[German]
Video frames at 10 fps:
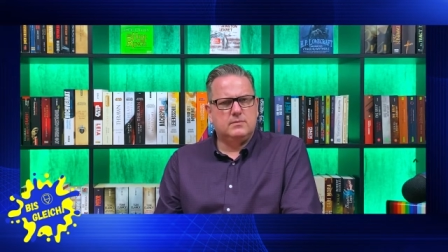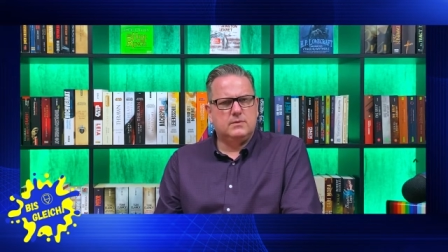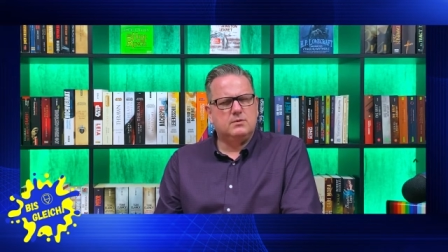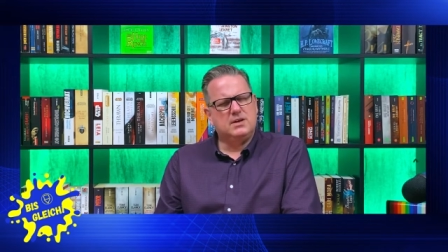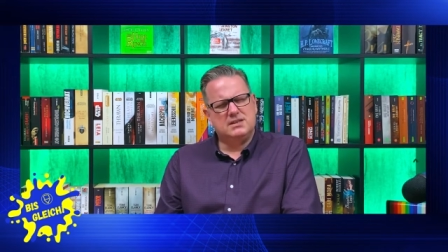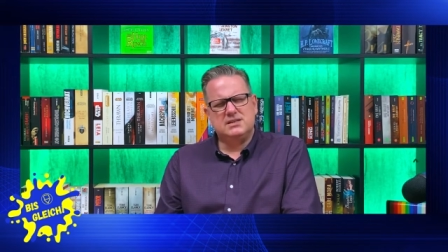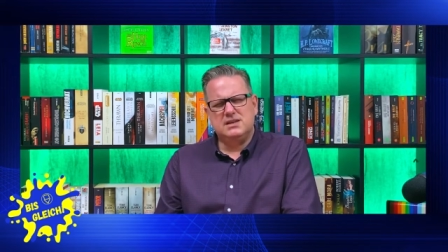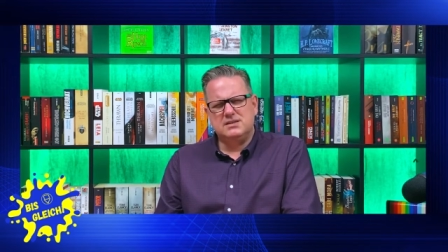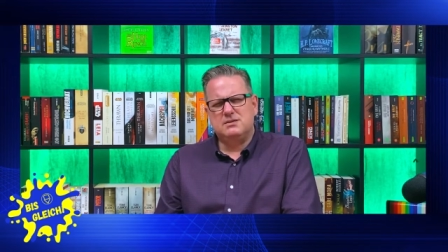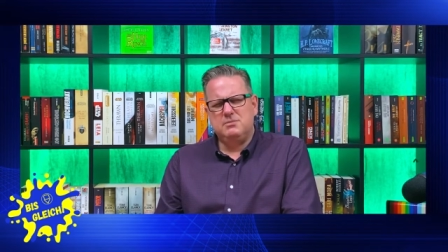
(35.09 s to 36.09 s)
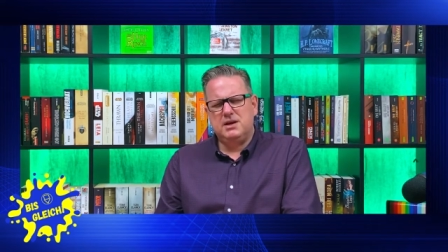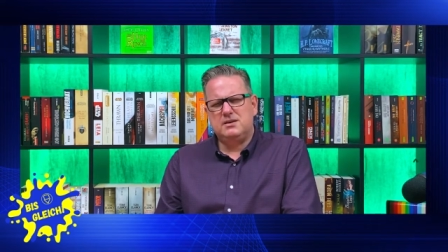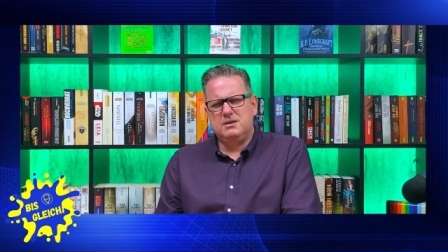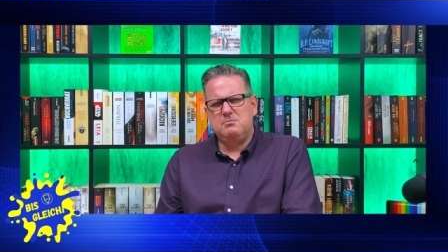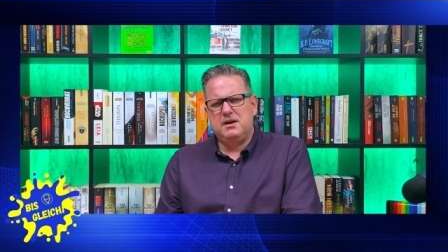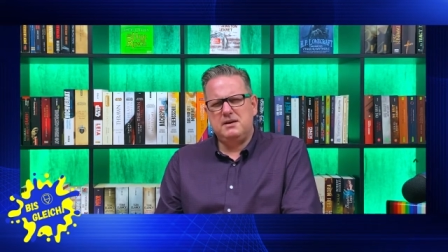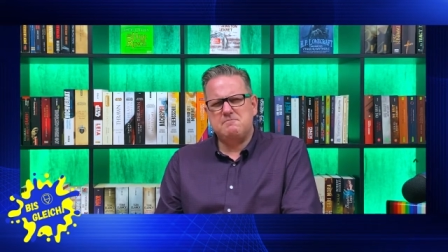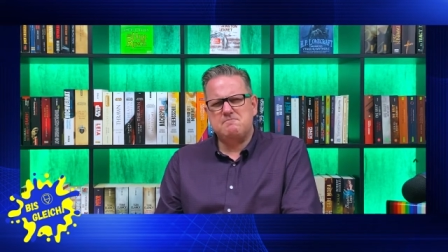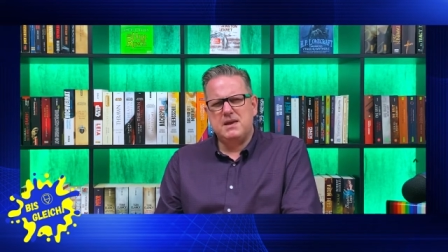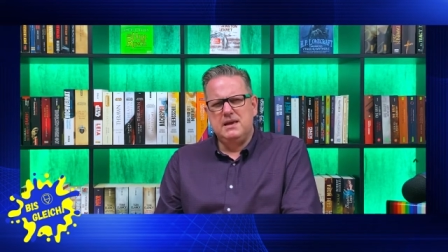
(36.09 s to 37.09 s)
Und ganz langsam merken die
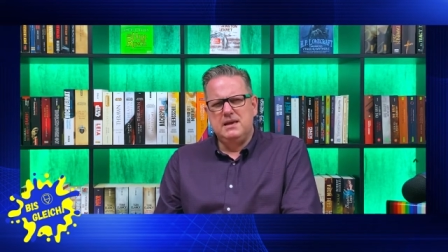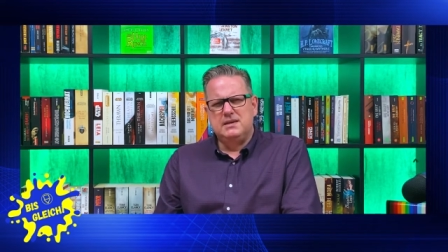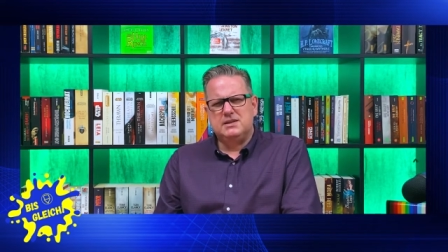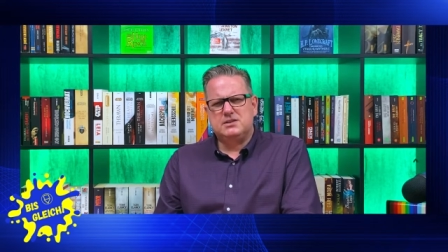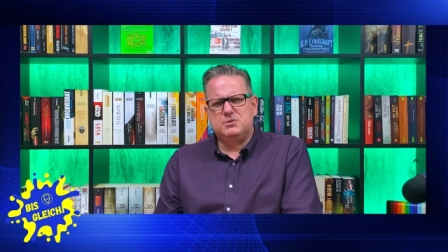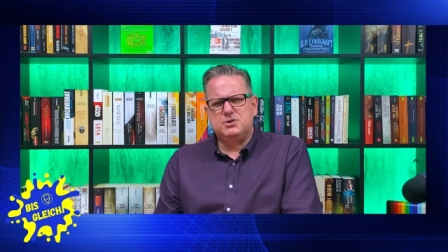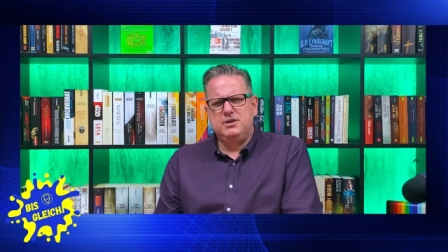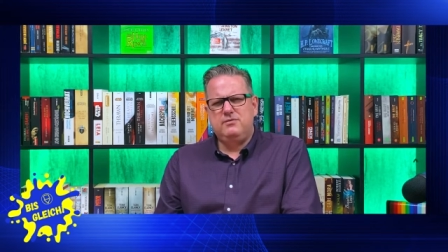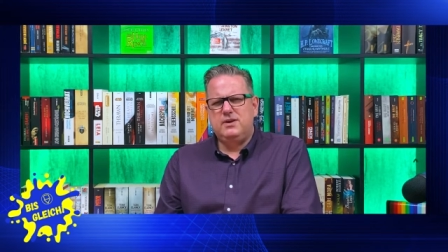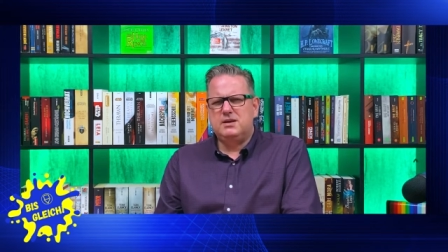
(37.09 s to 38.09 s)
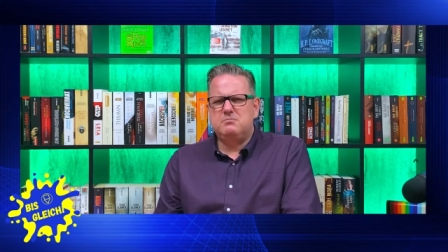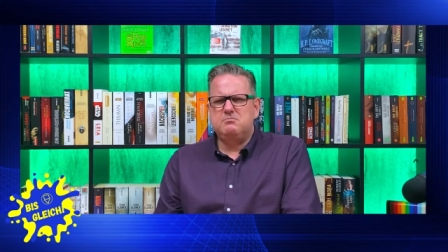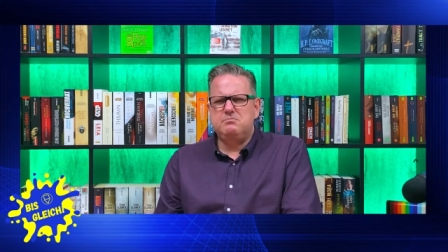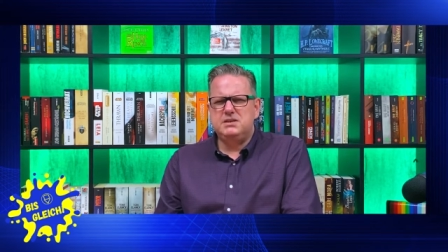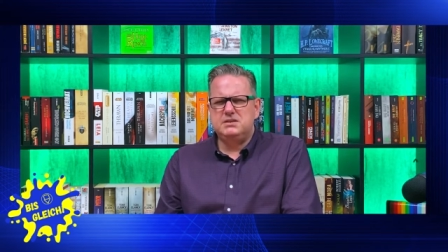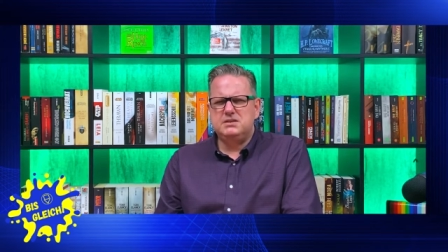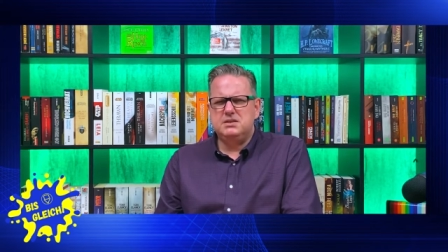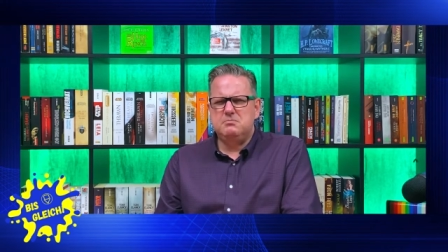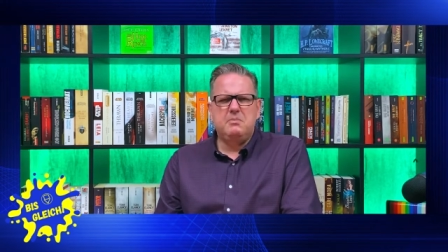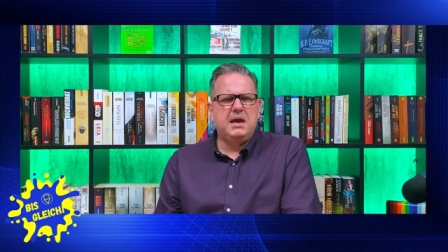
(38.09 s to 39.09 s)
beiden, dass zwischen ihnen vielleicht ein
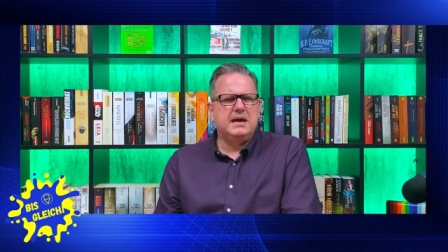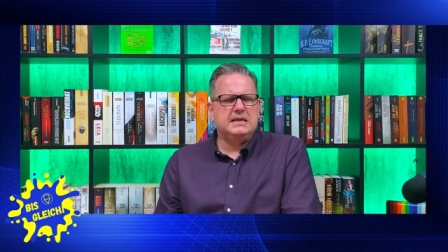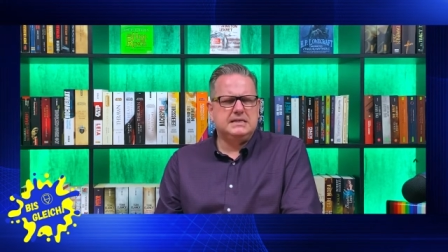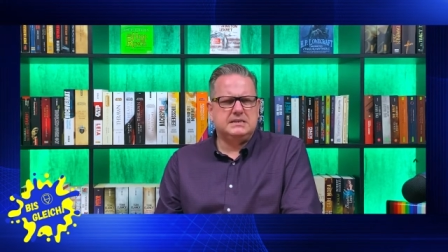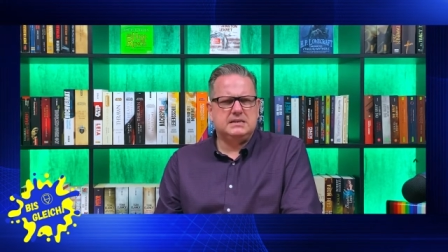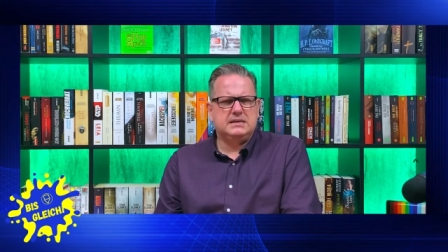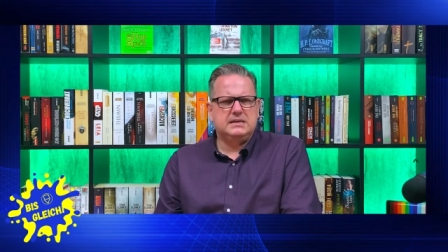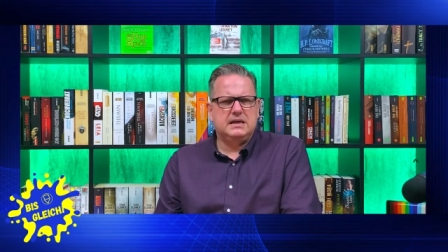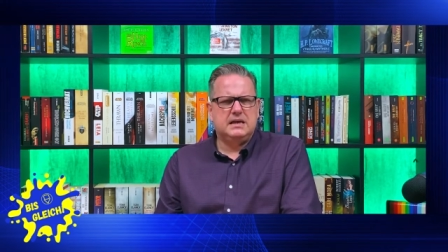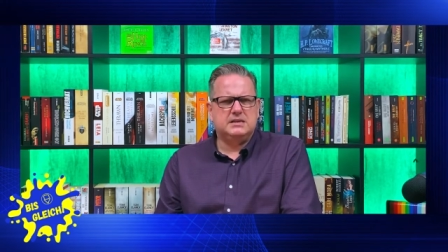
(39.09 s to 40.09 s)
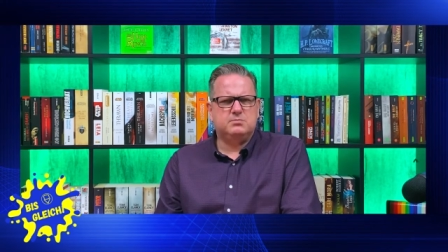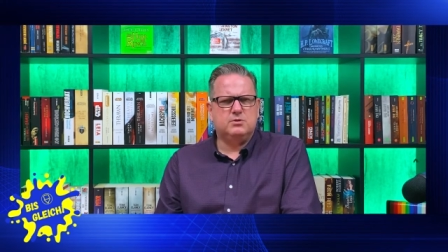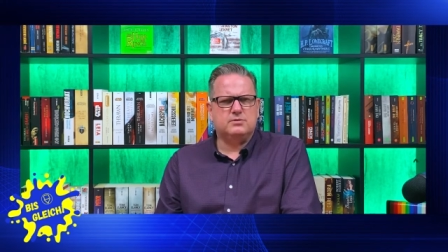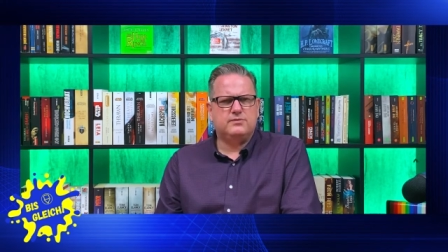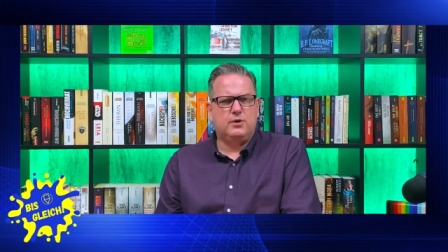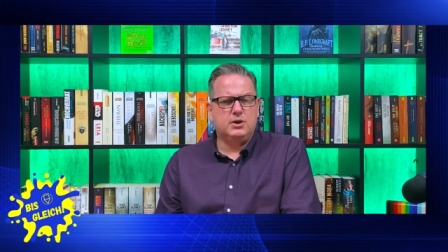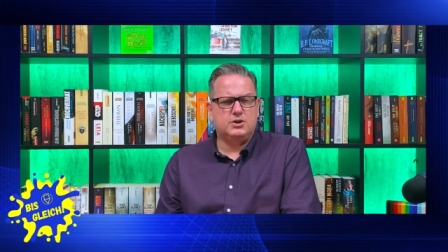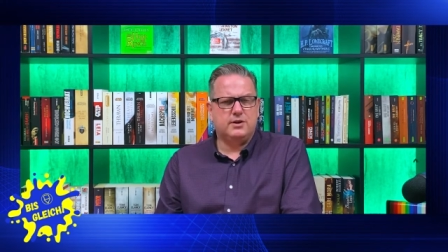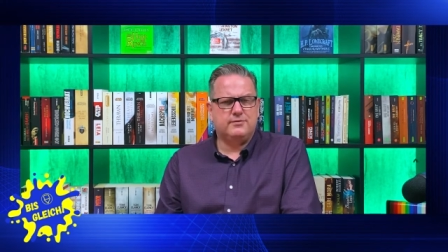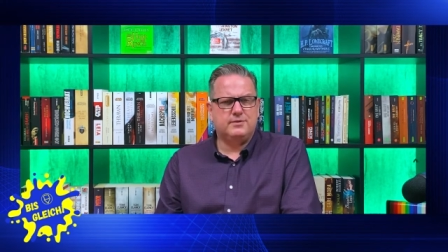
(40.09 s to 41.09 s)
bisschen mehr ist als bloß
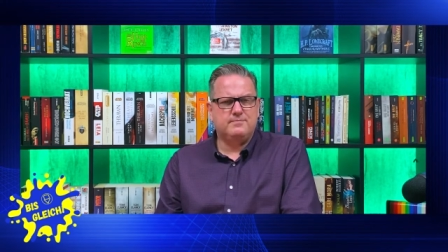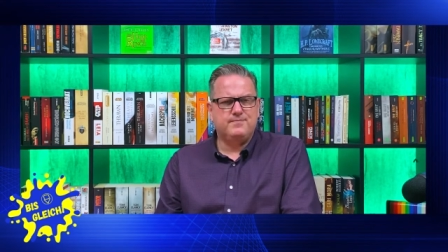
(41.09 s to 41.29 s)
Freundschaft.